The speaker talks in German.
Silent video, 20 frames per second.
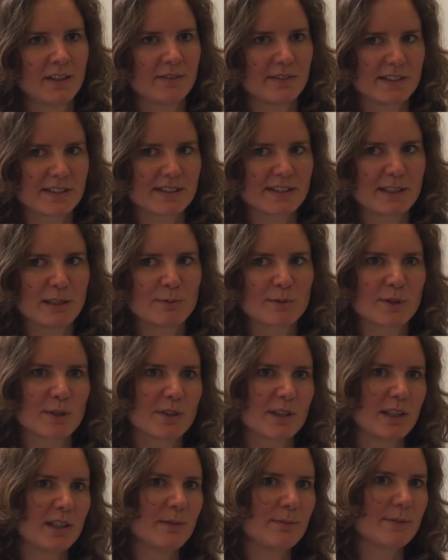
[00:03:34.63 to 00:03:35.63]
Was es eben
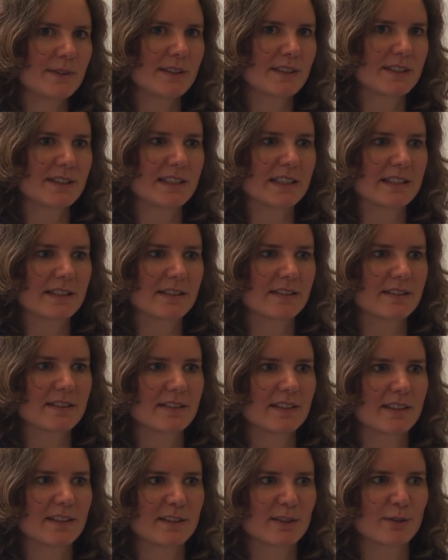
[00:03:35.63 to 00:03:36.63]
schon gibt, ist, dass
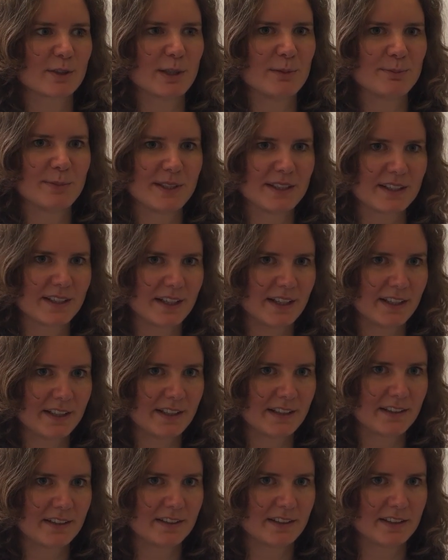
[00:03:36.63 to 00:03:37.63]
es äh, so
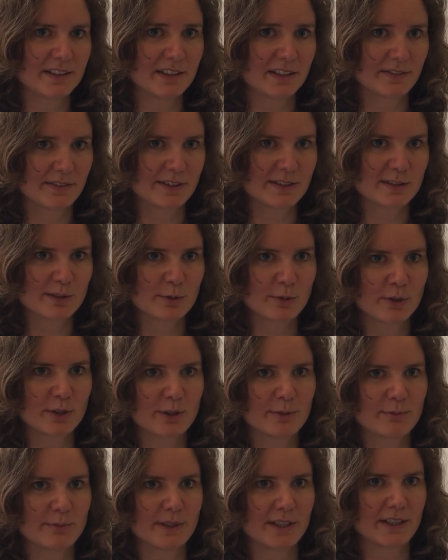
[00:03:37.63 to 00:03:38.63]

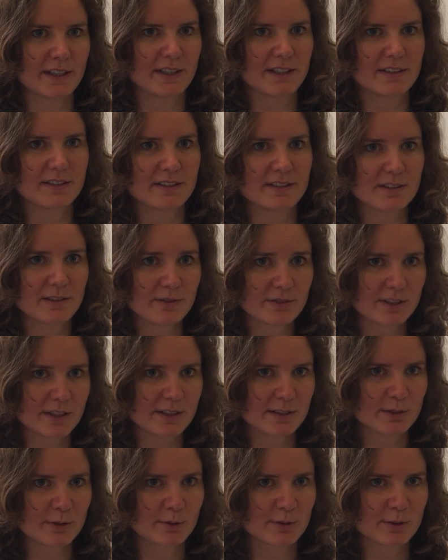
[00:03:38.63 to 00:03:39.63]
MP3-Interventionen bei
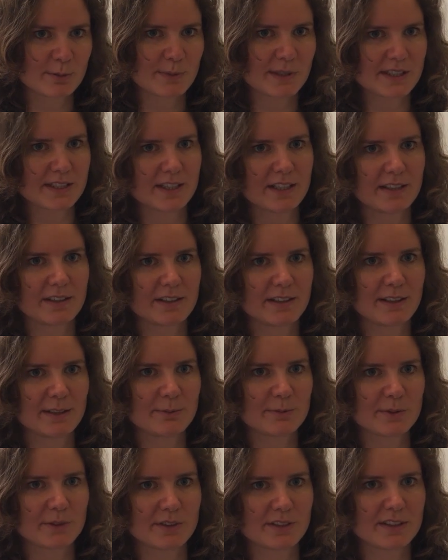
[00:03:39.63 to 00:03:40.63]
Intensivstationspatienten
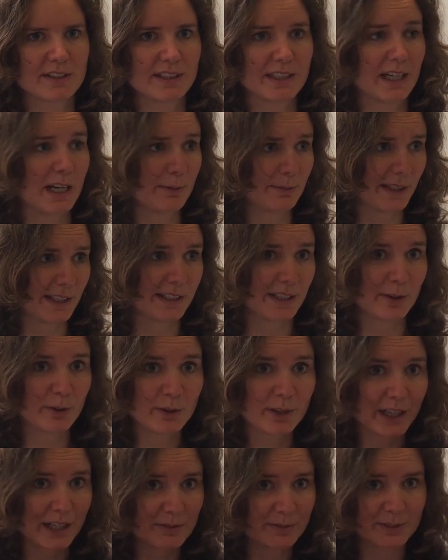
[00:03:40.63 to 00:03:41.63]
gibt und die haben halt
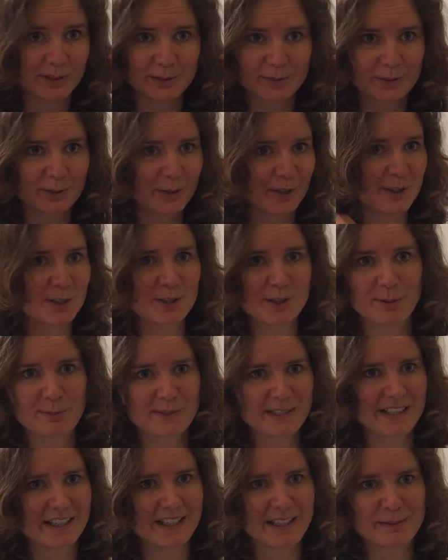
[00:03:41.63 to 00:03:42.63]
auch einfach nur
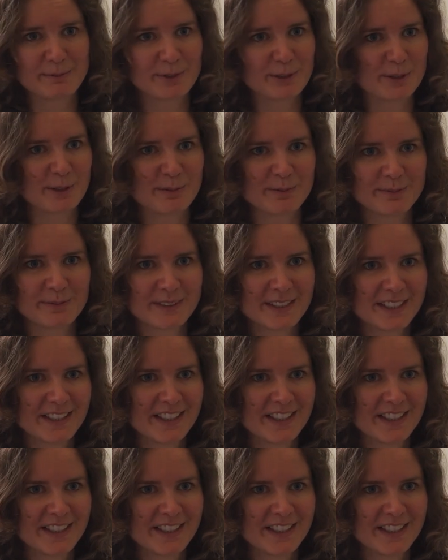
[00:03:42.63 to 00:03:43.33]
Ohrenstöpsel reinbekommen